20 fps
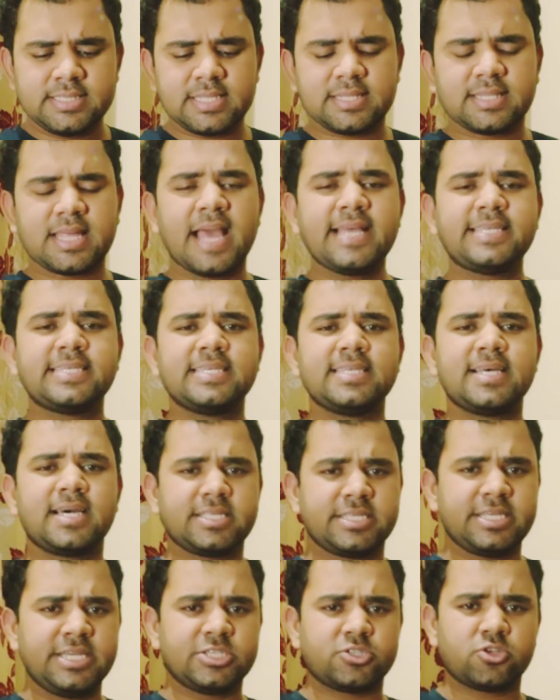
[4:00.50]
सत्ताईस
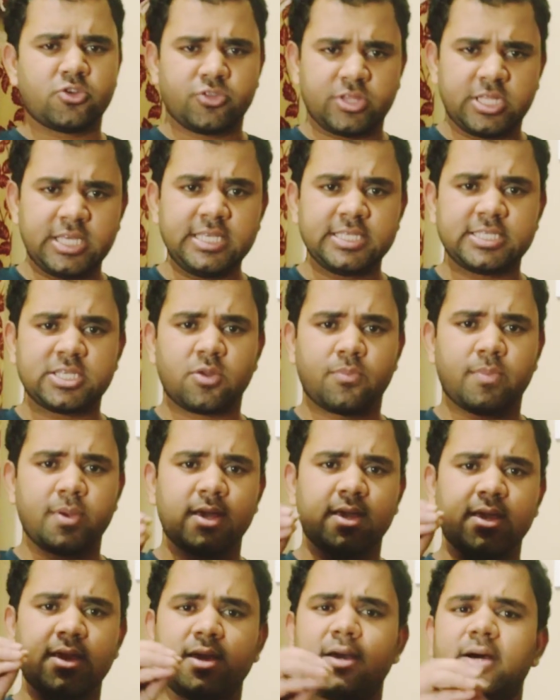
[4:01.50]
हज़ार छः सौ तीस
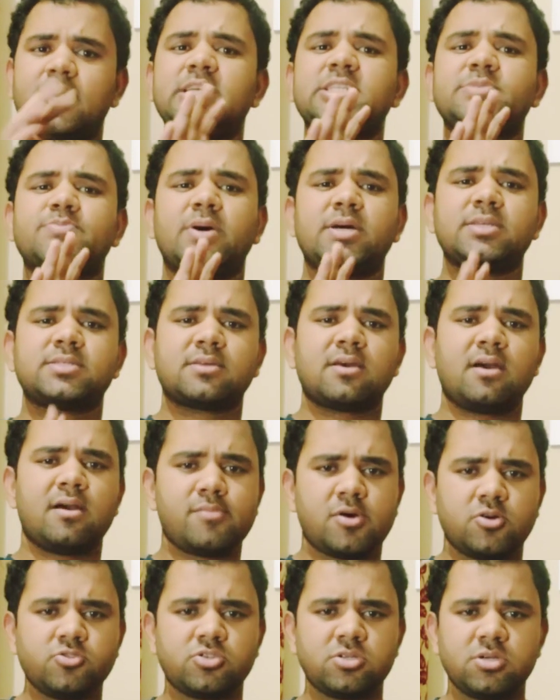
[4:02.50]
रुपये के आसपास
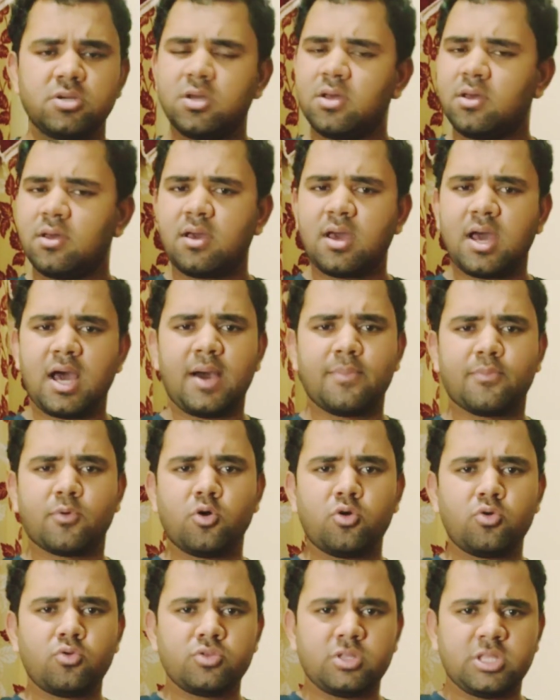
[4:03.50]
का अमाउंट
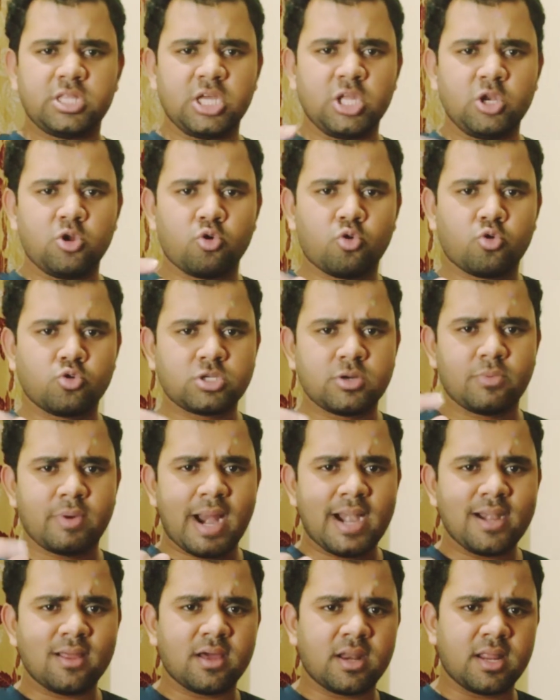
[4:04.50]
आपको तीनों को
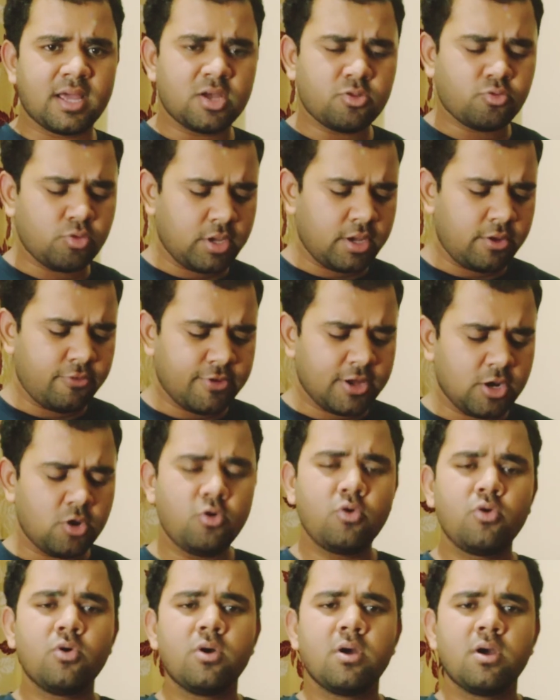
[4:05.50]
जब ऐड करेंगे तो ये
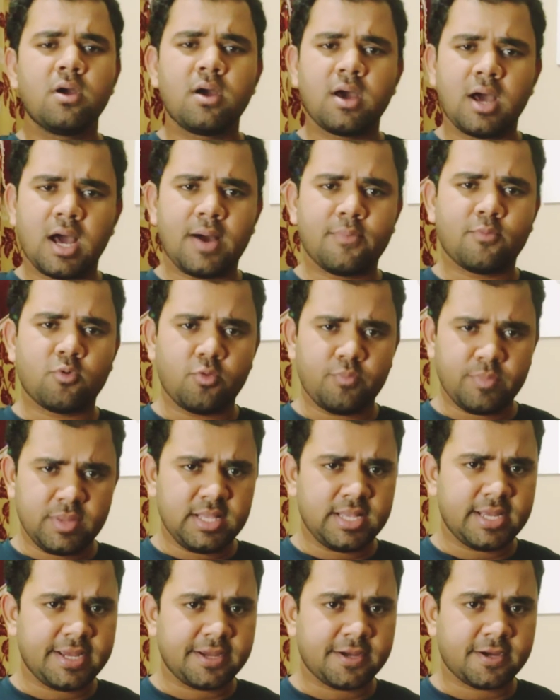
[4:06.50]
वैल्यू आपको
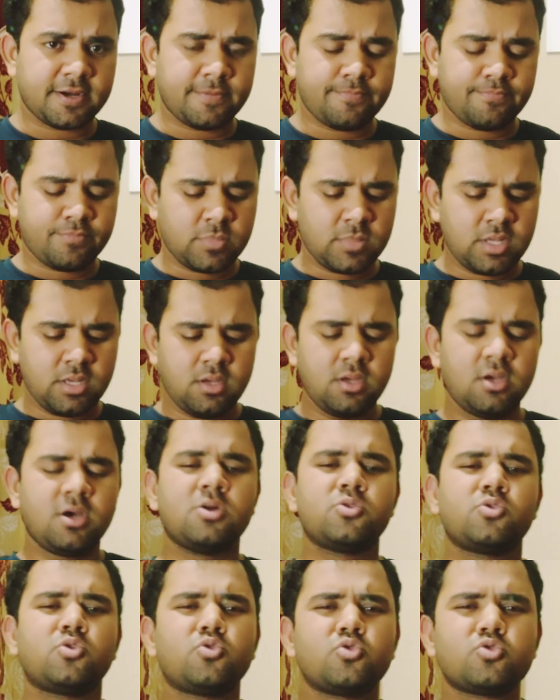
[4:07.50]
मिल जाएगा
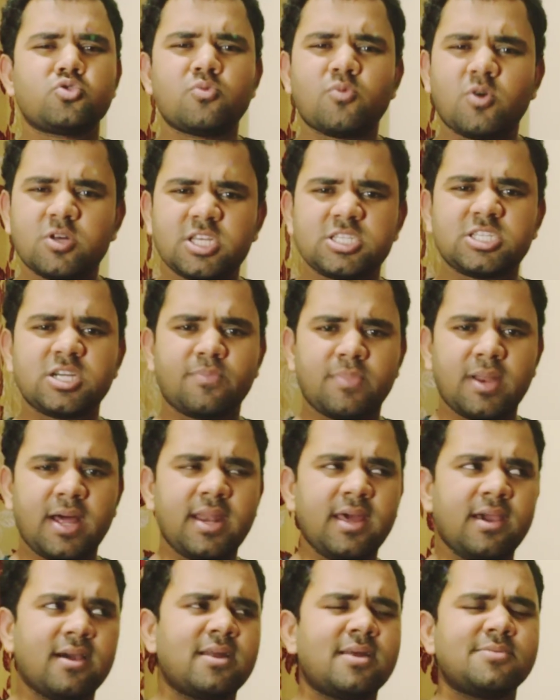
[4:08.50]
तो दोस्तों बहुत अच्छा
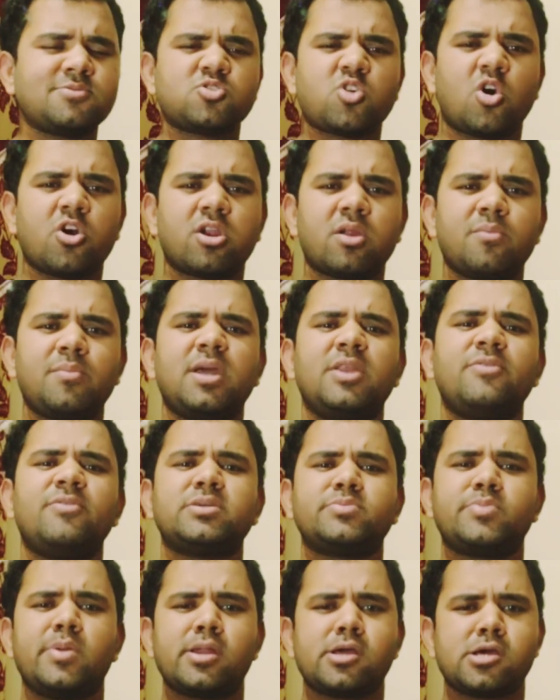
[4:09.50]
प्लान है अगर आप शॉर्ट टर्म में
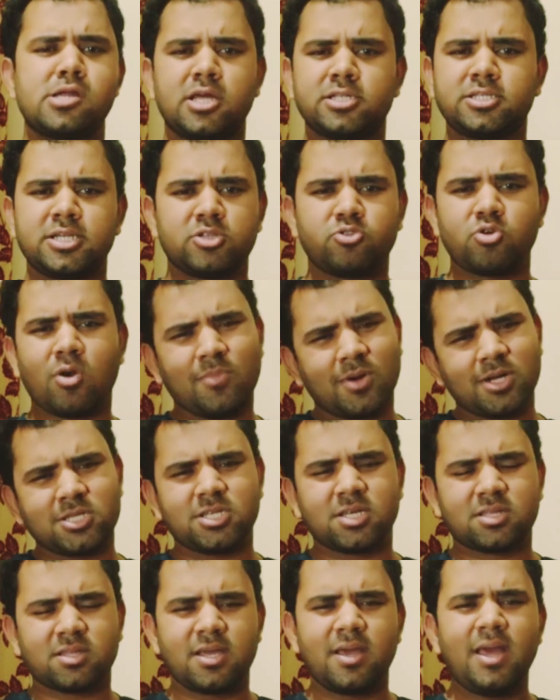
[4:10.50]
इन्वेस्टमेंट करना चाहते हो आप
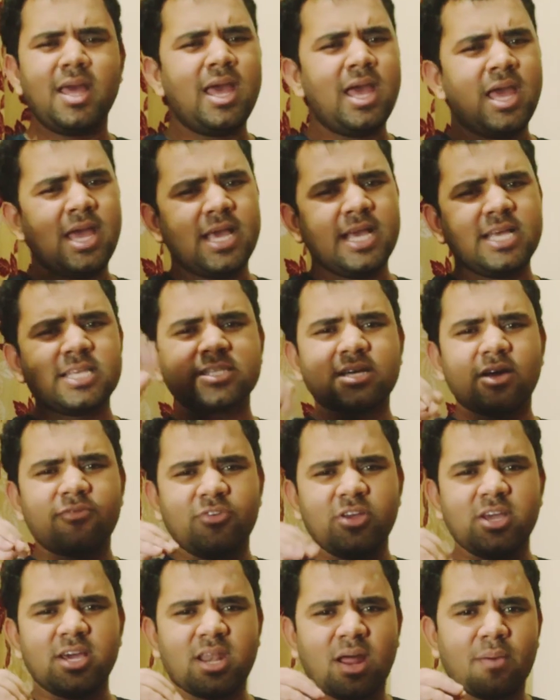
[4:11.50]
कर सकते हैं इसका
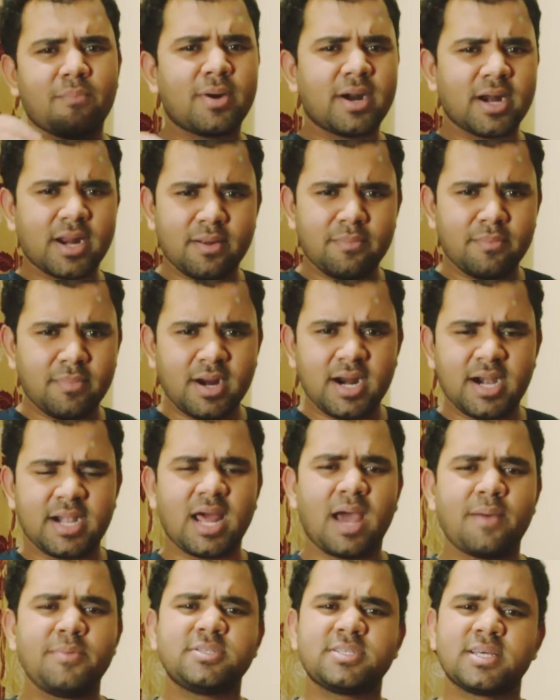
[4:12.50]
फिगर आप
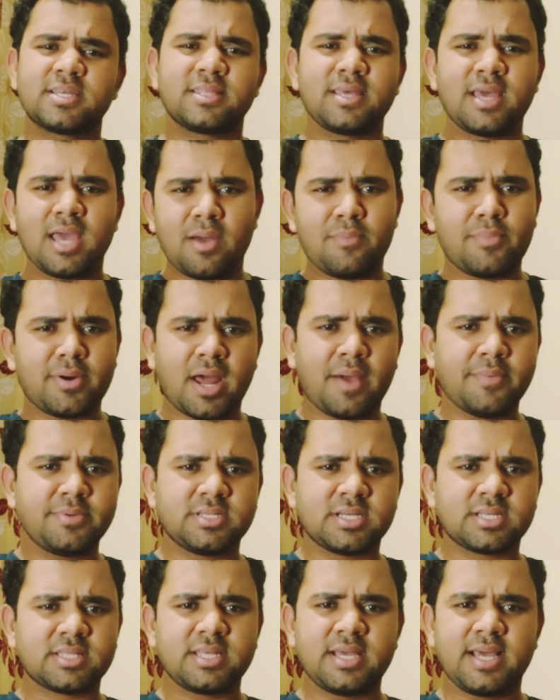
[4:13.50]
घटा भी सकते हैं बढ़ा
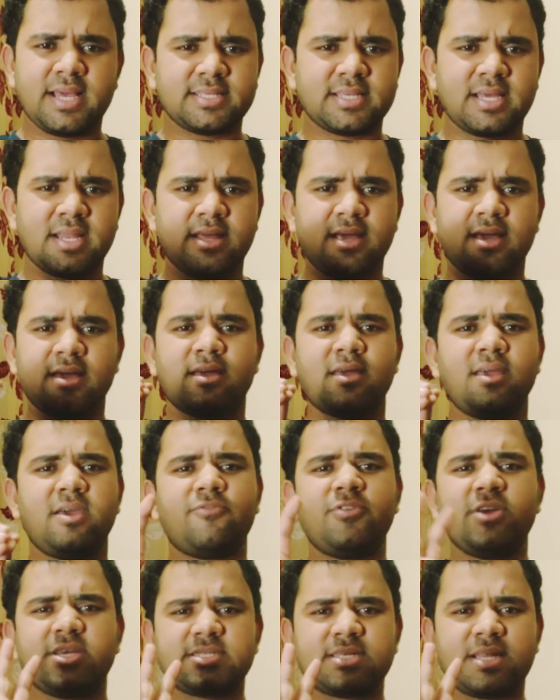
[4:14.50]
भी सकते हैं ऐसा नहीं है कि
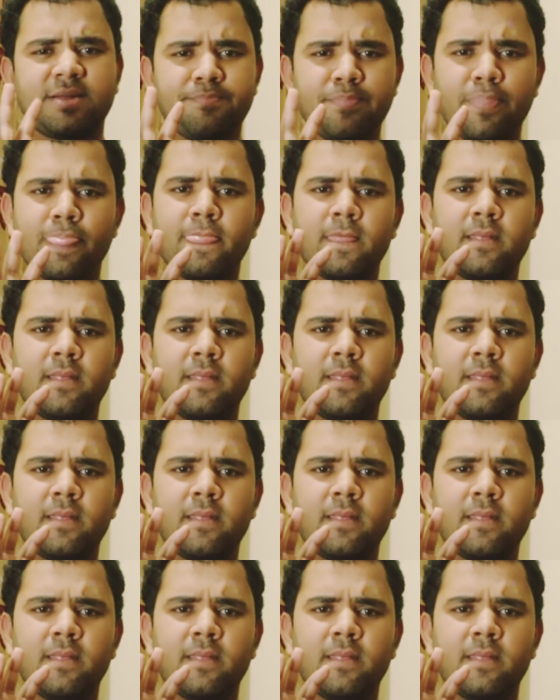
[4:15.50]
ये फिक्स है